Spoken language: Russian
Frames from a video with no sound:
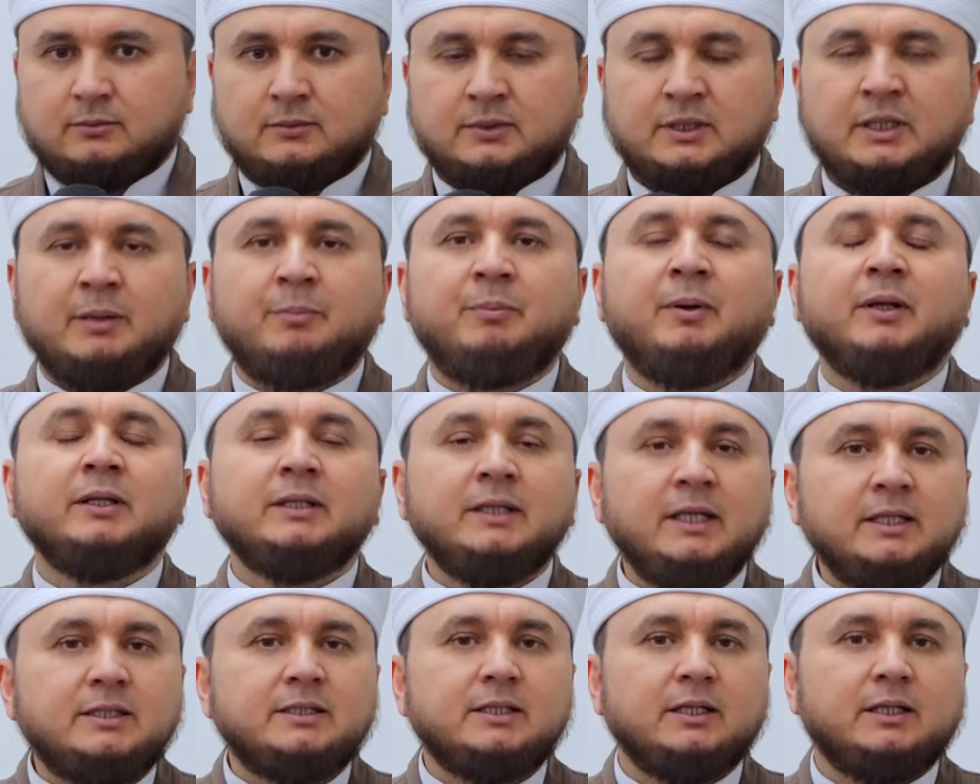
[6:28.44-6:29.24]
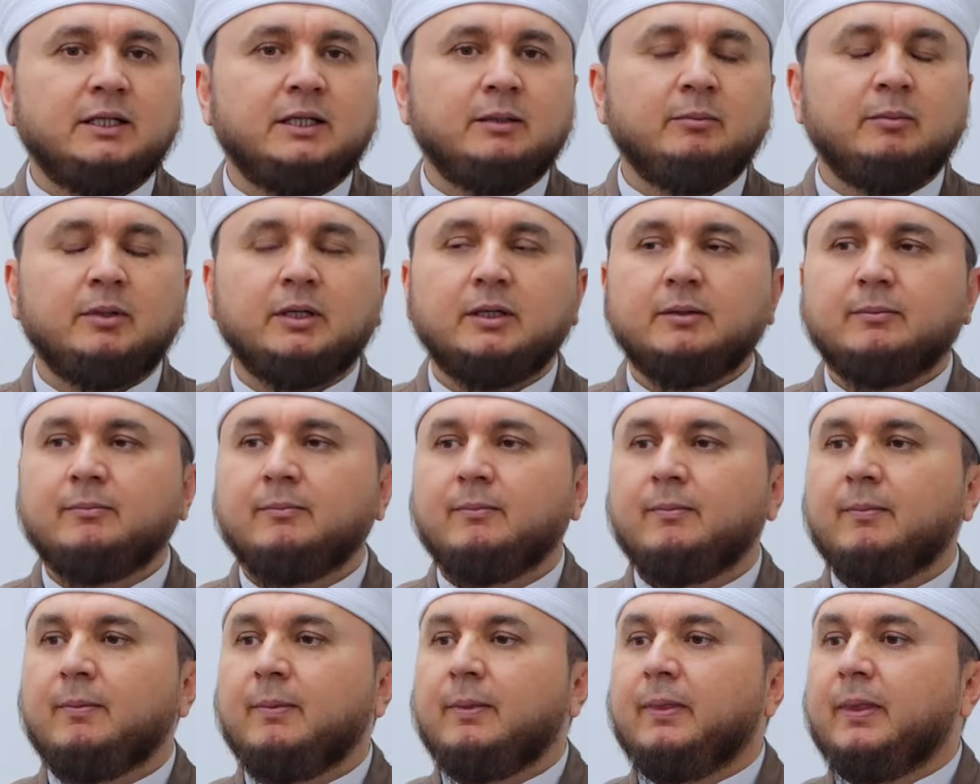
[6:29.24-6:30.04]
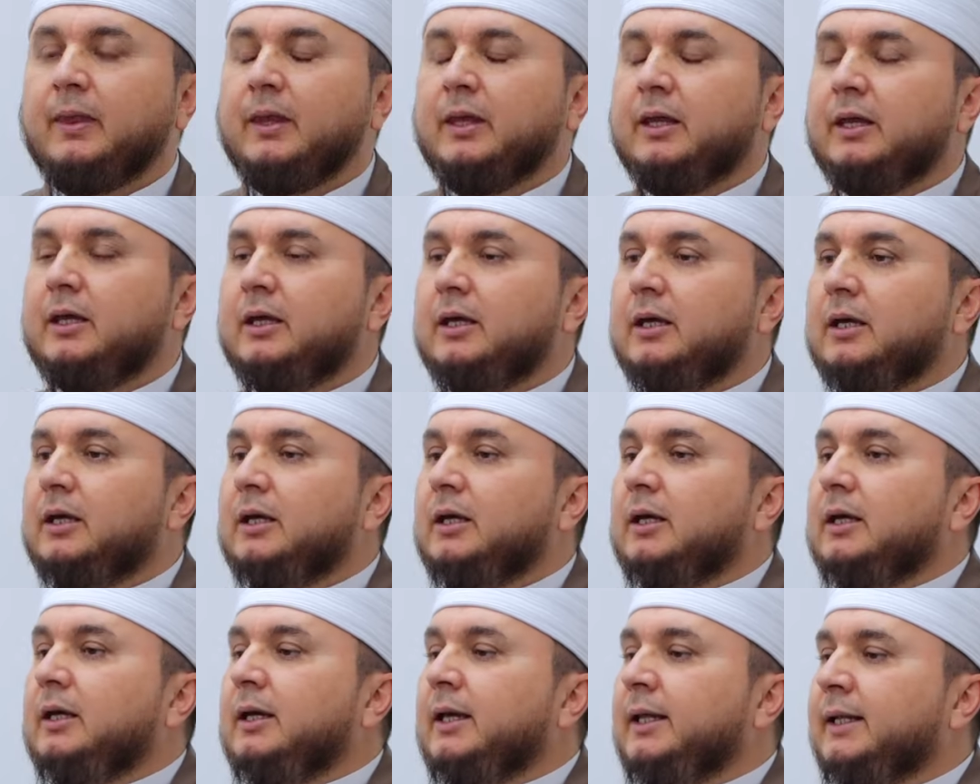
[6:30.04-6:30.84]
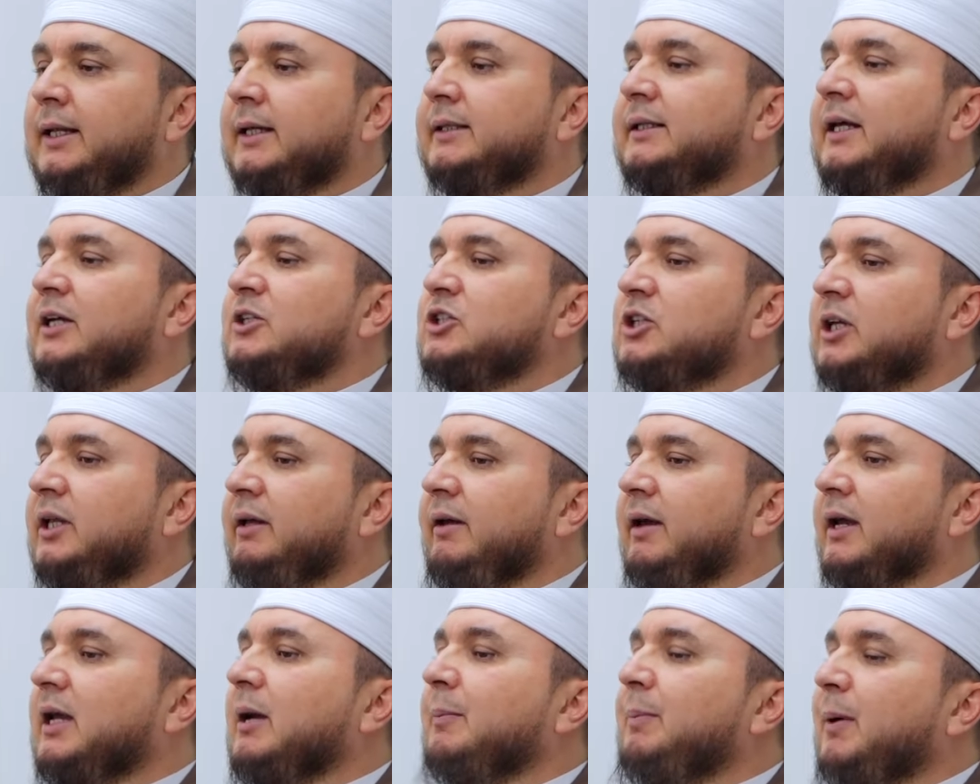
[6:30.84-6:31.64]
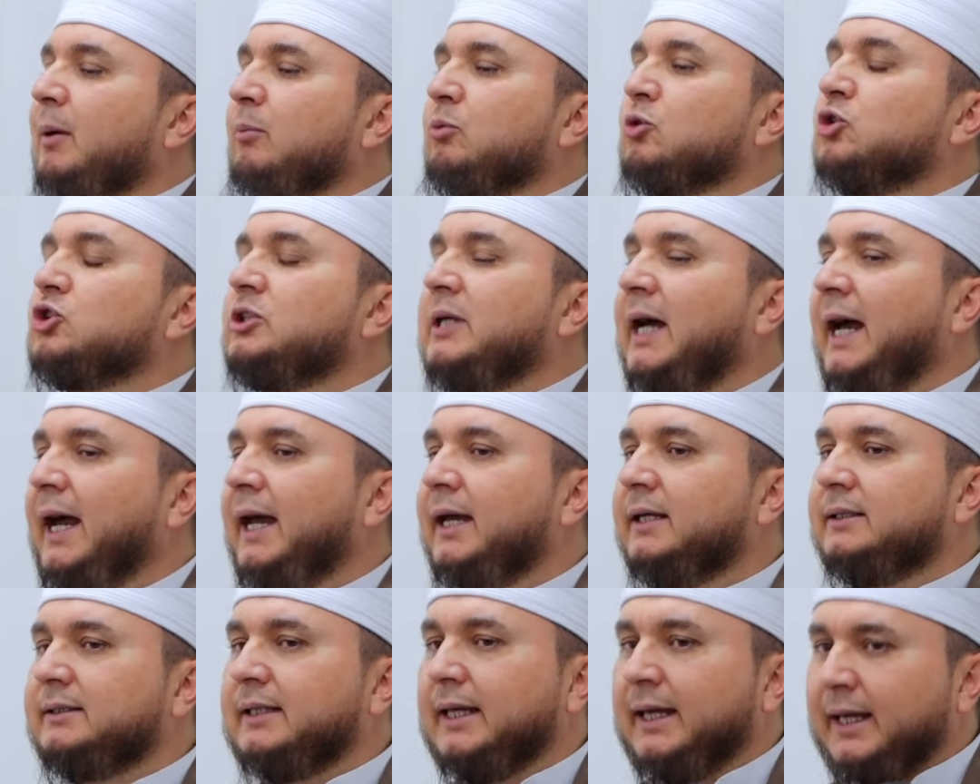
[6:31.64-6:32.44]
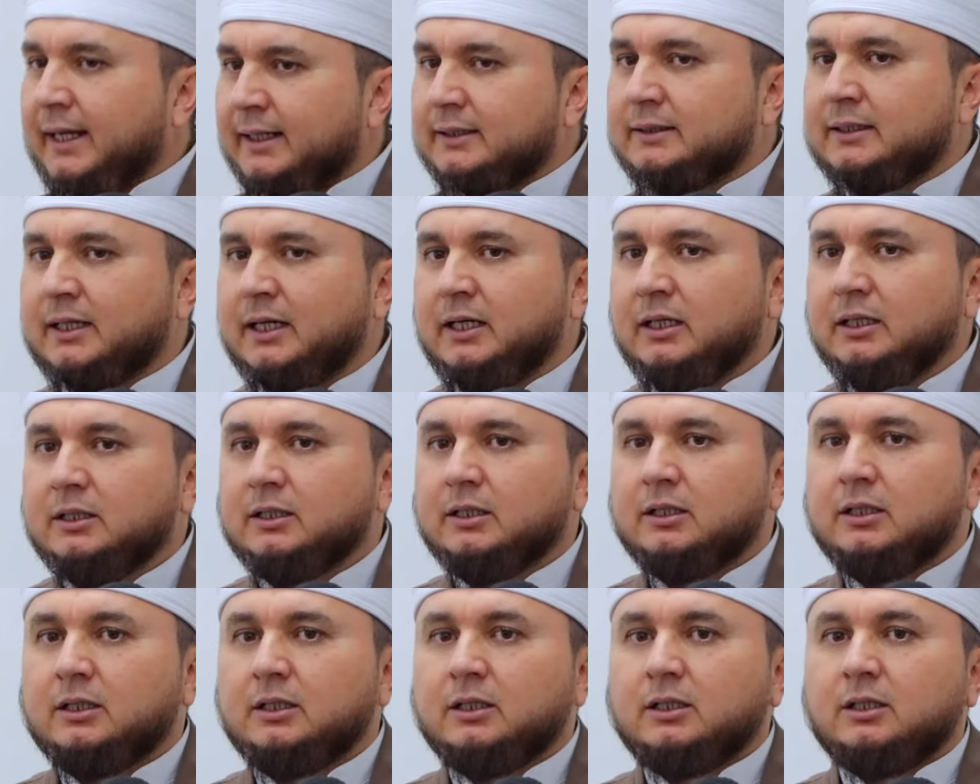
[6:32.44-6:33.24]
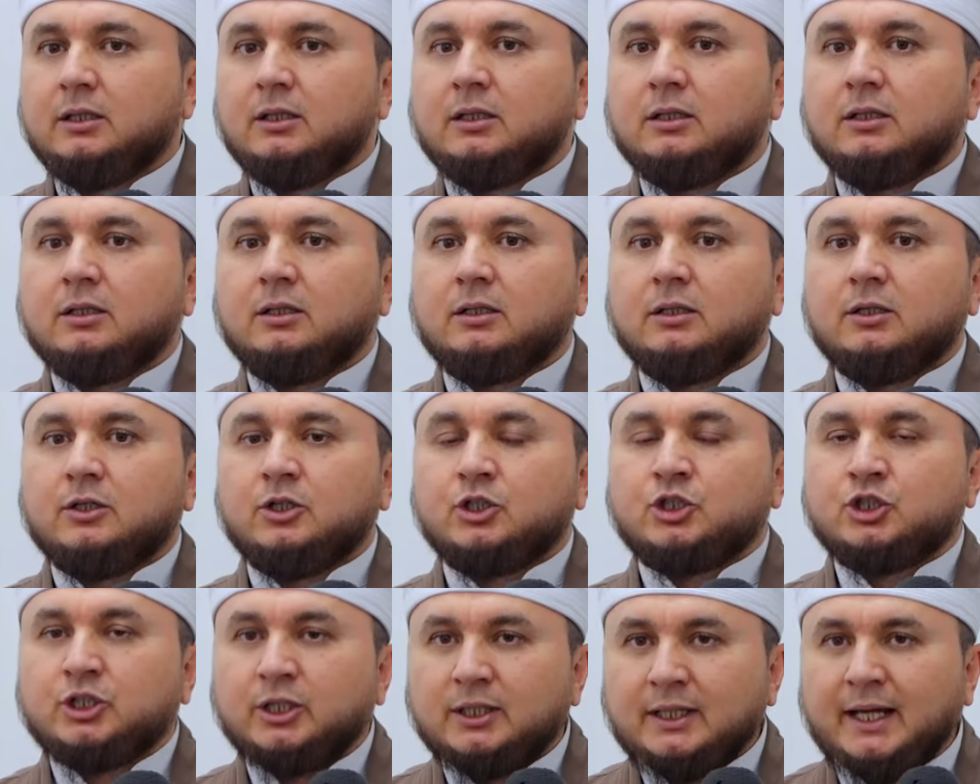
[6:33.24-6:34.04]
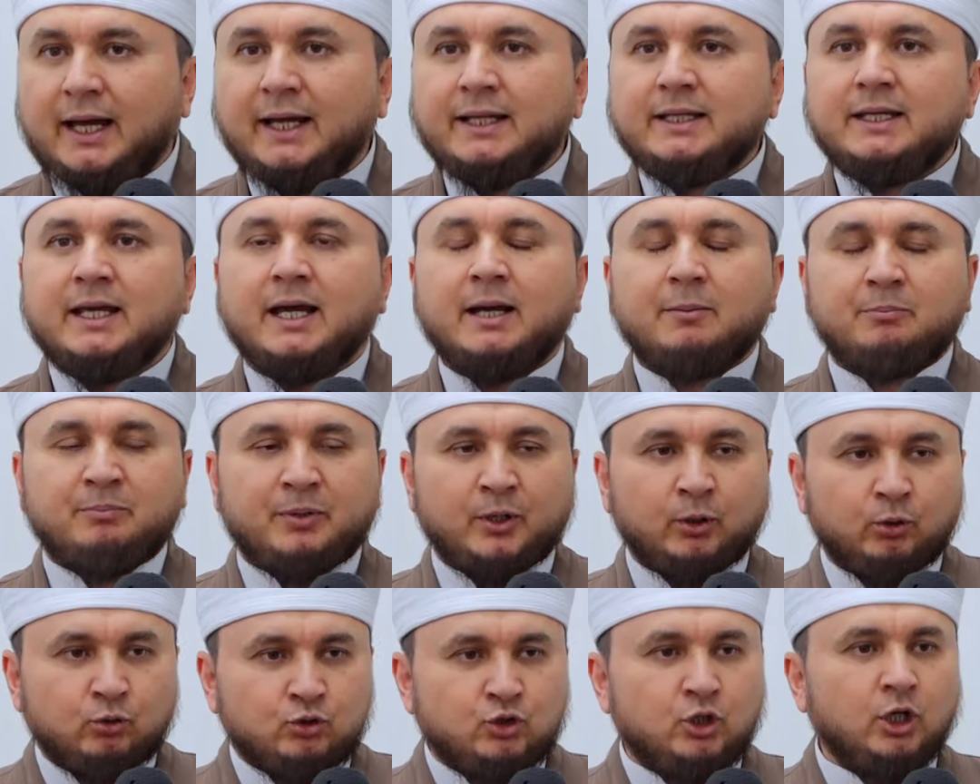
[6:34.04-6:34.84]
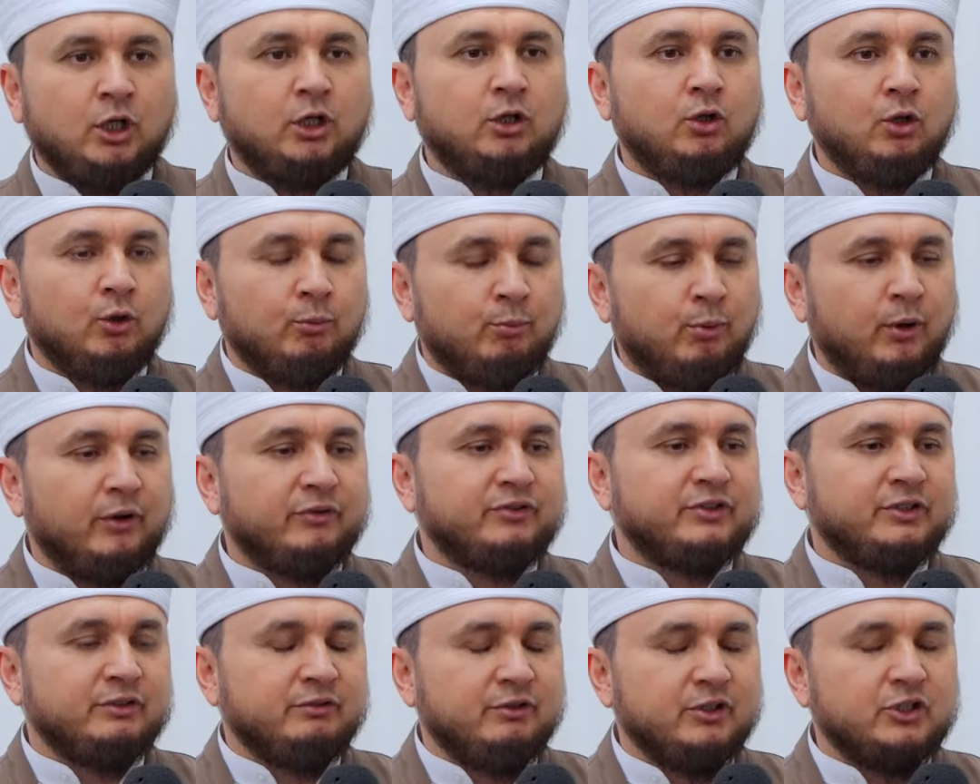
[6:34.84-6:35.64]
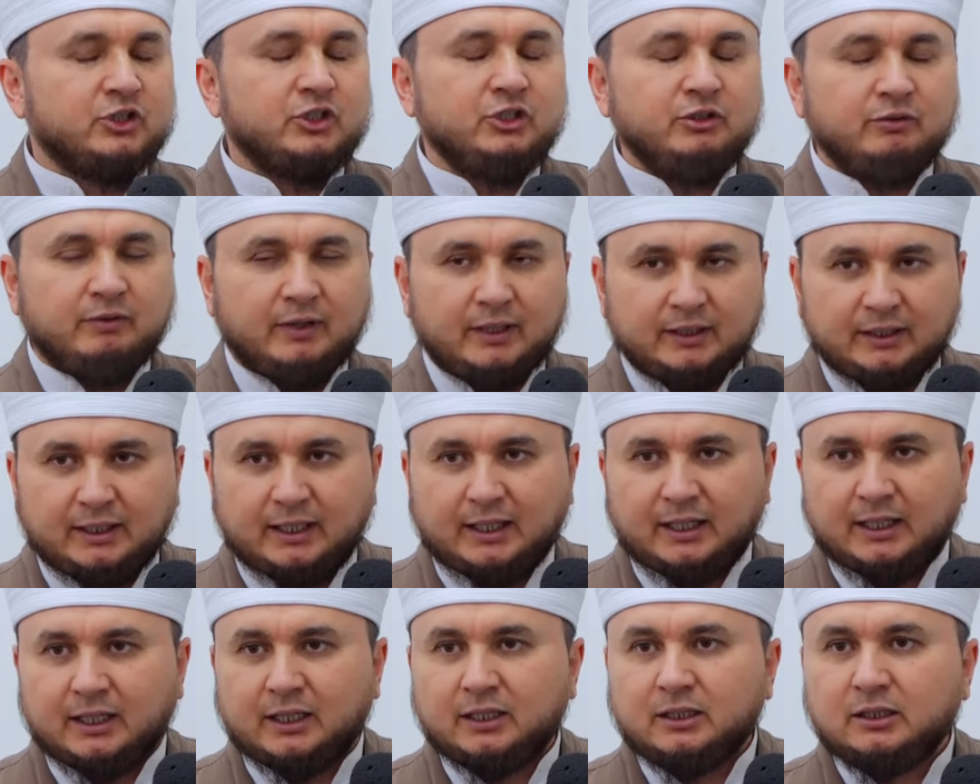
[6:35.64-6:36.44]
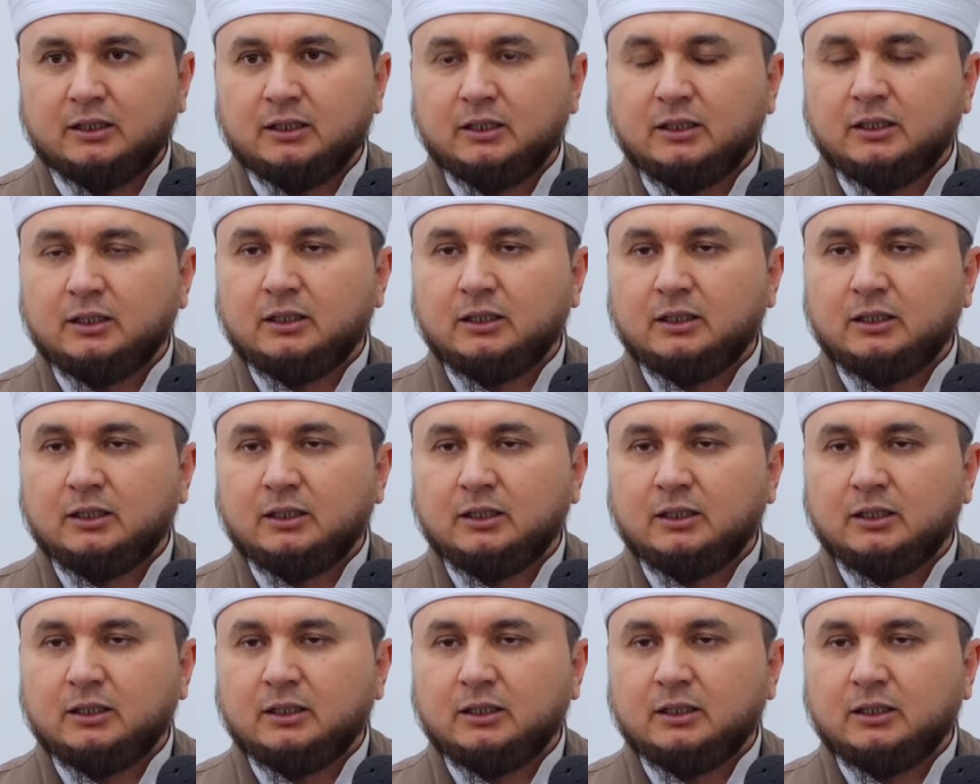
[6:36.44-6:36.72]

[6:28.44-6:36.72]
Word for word: дополнительными. Иногда человека побуждает это желание получить любовь Всевышнего Аллаха,